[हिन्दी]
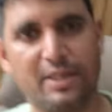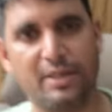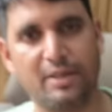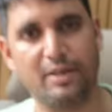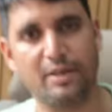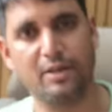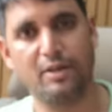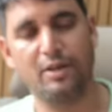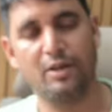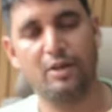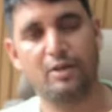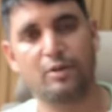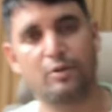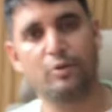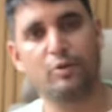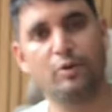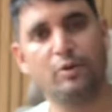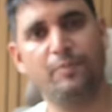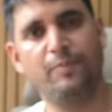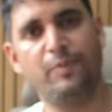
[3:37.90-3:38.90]
पैसे
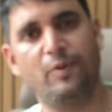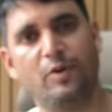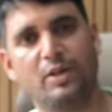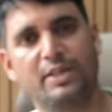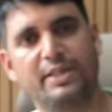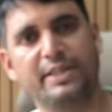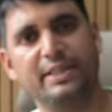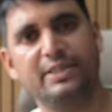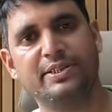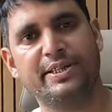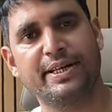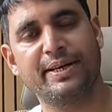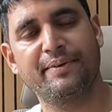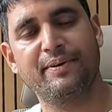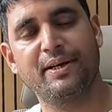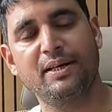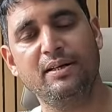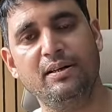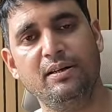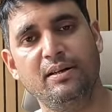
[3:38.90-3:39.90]
टू फोर्टी
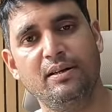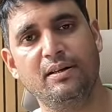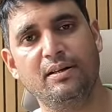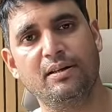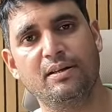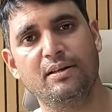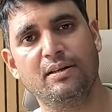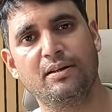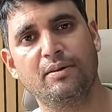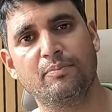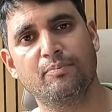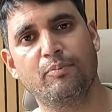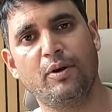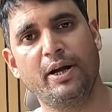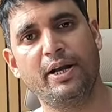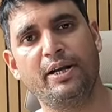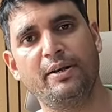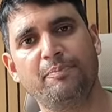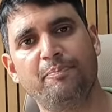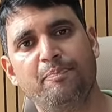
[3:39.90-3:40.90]
सेवन
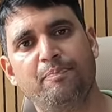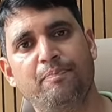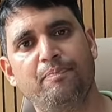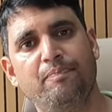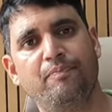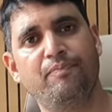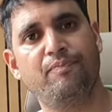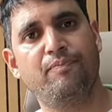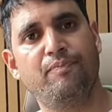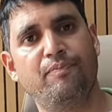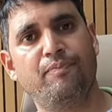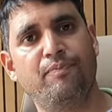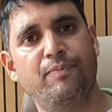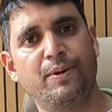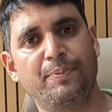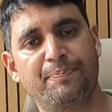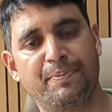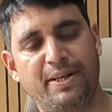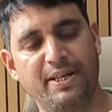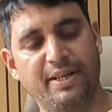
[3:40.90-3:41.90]
पॉइंट
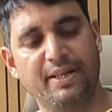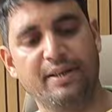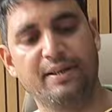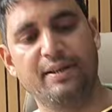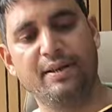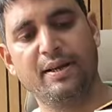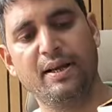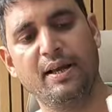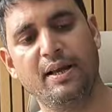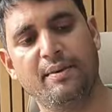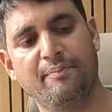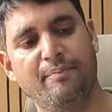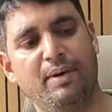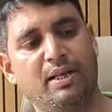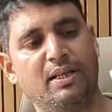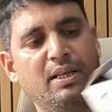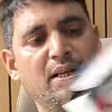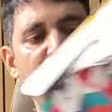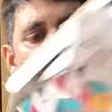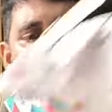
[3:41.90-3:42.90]
फिफ्टी
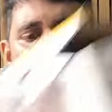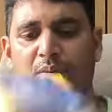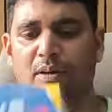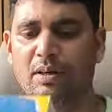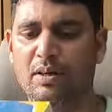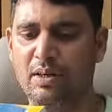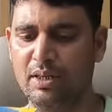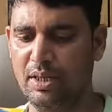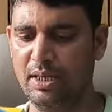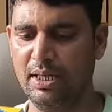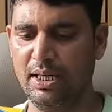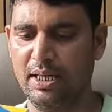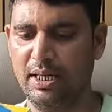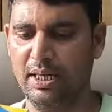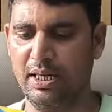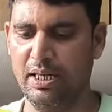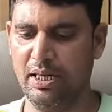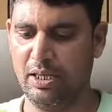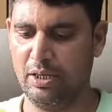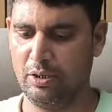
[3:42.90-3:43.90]
मतलब
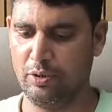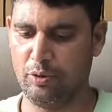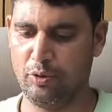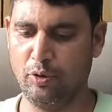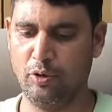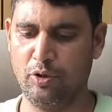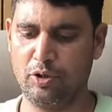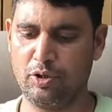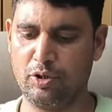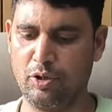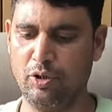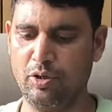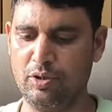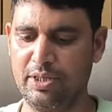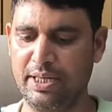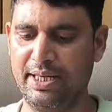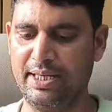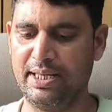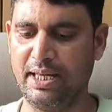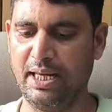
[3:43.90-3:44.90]
दो सौ
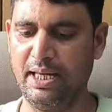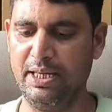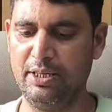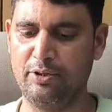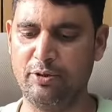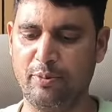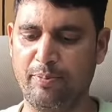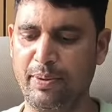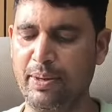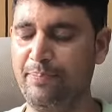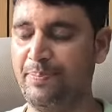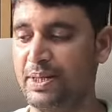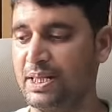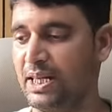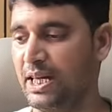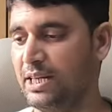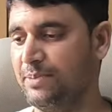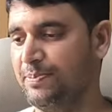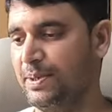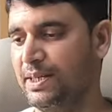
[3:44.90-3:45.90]
सैतालीस रुपये
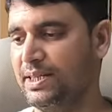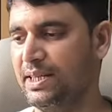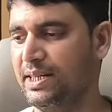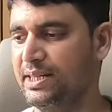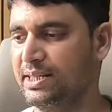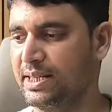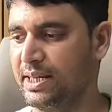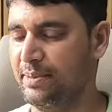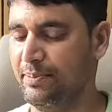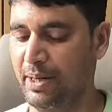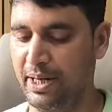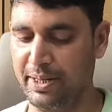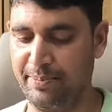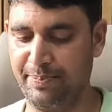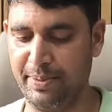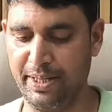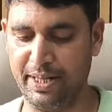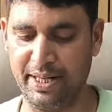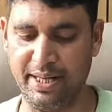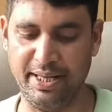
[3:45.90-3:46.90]
पचास पैसे इसकी एम
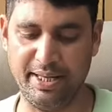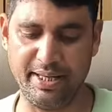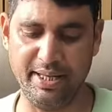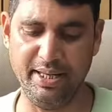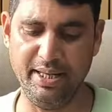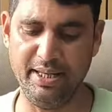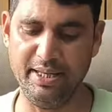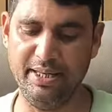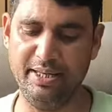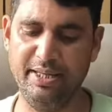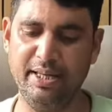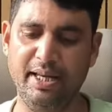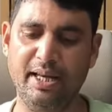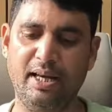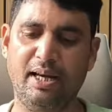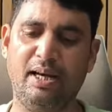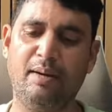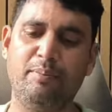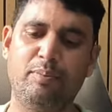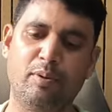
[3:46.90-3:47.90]
रहेगी
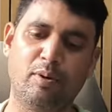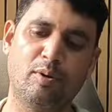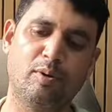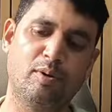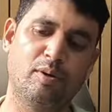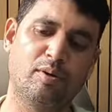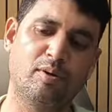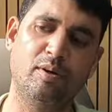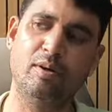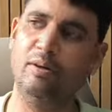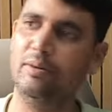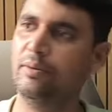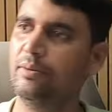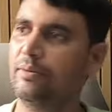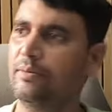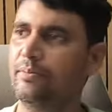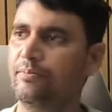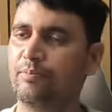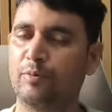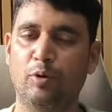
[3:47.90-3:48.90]
ये आप लोगों को
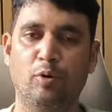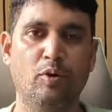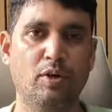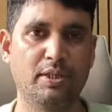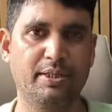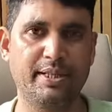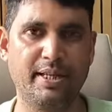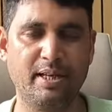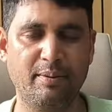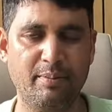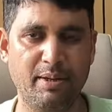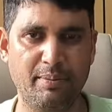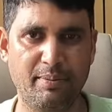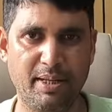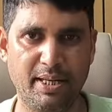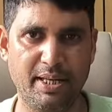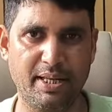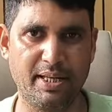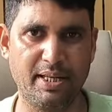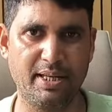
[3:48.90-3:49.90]
होल सेल में
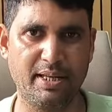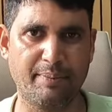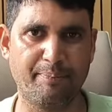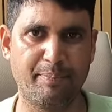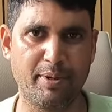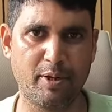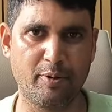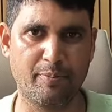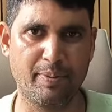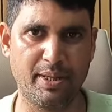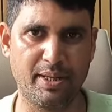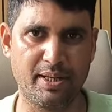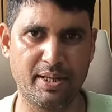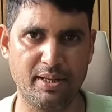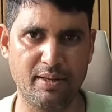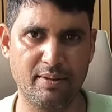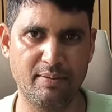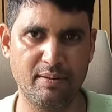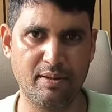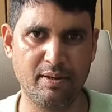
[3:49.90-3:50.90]
मिलेगी नब्बे रुपये
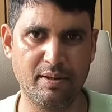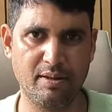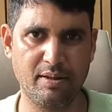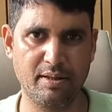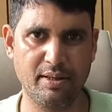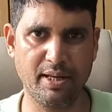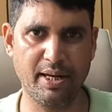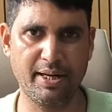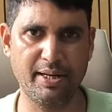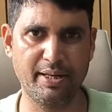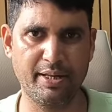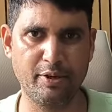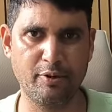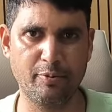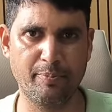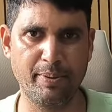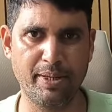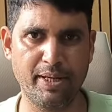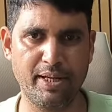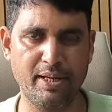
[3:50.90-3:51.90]
की नाइन्टी
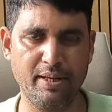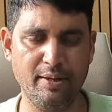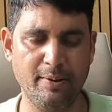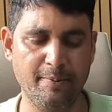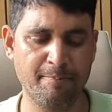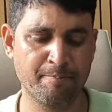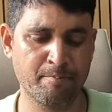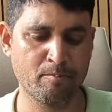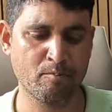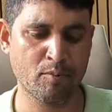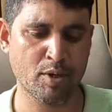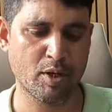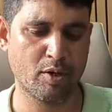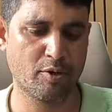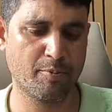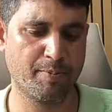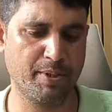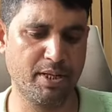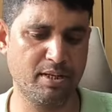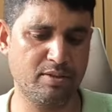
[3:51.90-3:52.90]
रुपये की
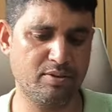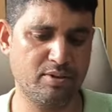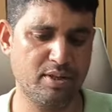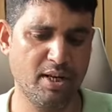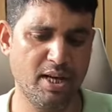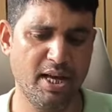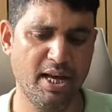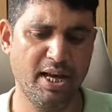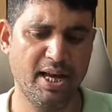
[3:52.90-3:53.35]
रुपीज़